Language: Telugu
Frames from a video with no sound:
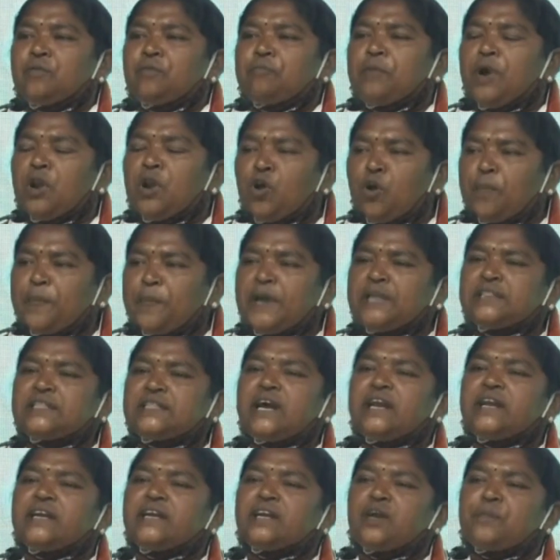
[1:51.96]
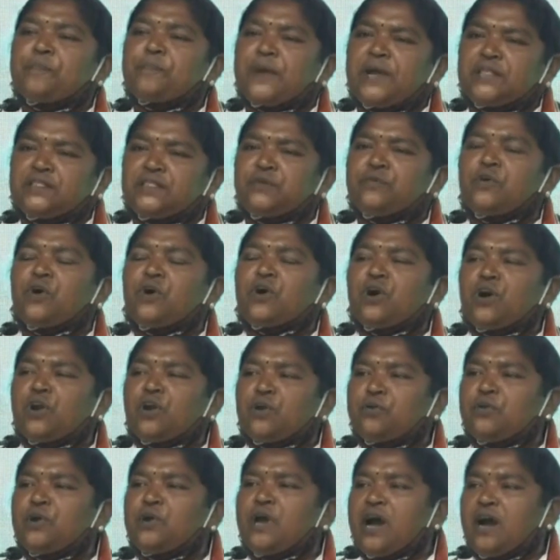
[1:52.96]
బలోపేతానికి ప్రతి
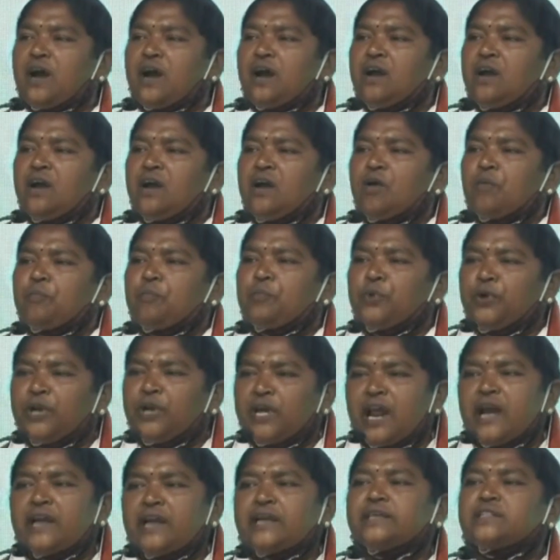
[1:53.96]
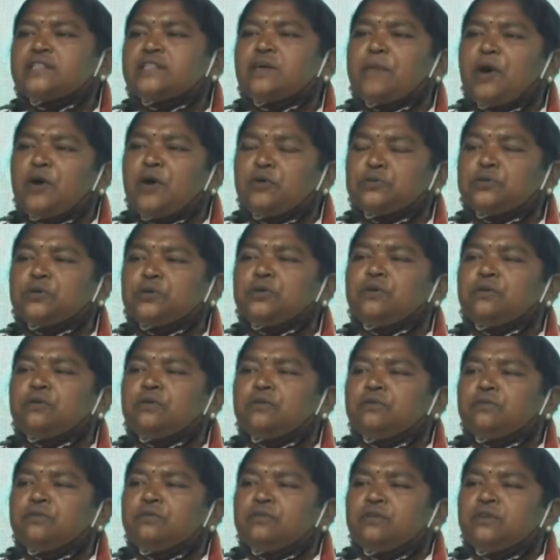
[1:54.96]
ఒక్కరు కూడా పునరంకితం అవుతూ
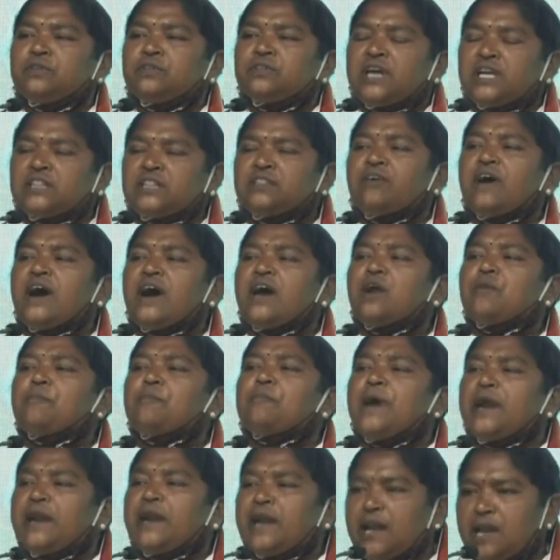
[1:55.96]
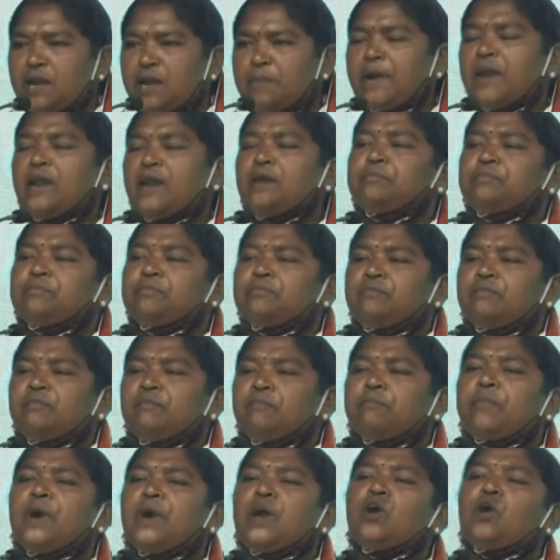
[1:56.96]
తద్వారా మనల్ని మనం
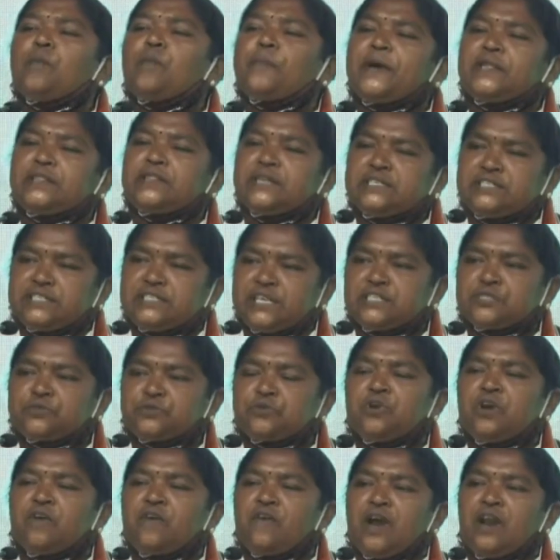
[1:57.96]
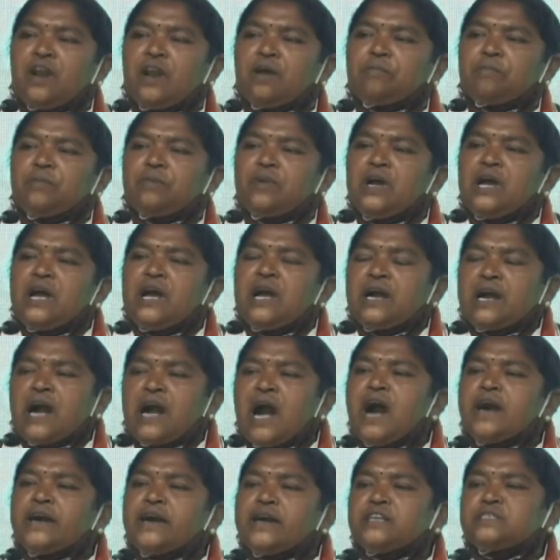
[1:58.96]
బలోపేతం చేసుకున్న వాళ్ళం
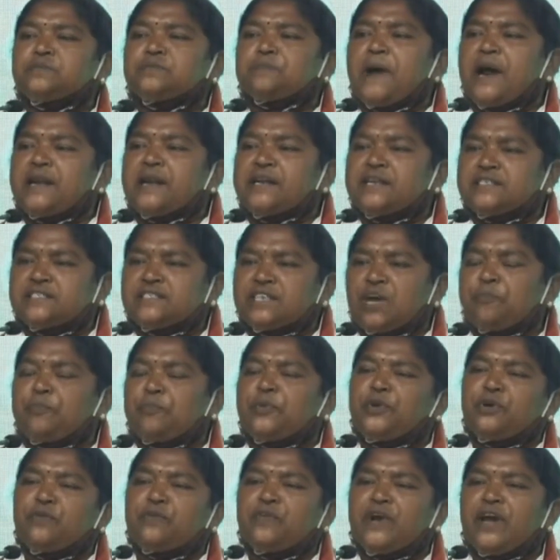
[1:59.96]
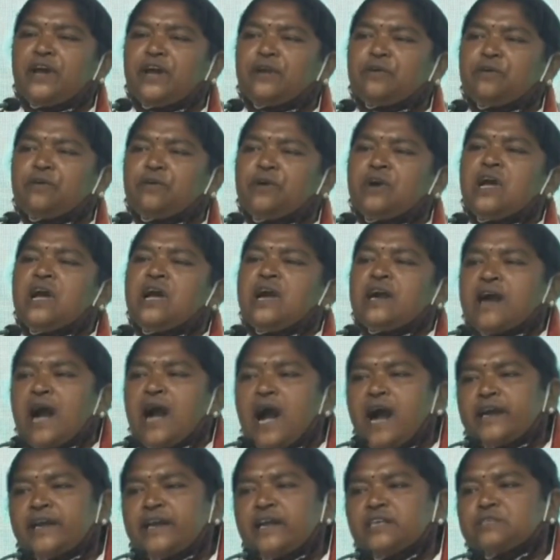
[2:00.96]
కాంగ్రెస్ పార్టీ సభ్యుడు వేరు
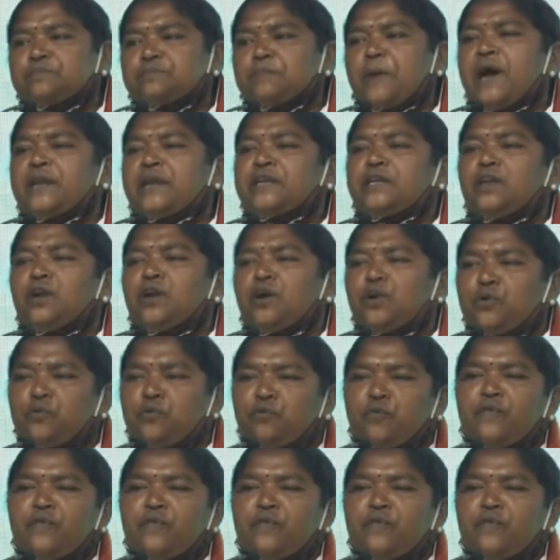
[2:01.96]
కాంగ్రెస్ పార్టీలో నువ్వు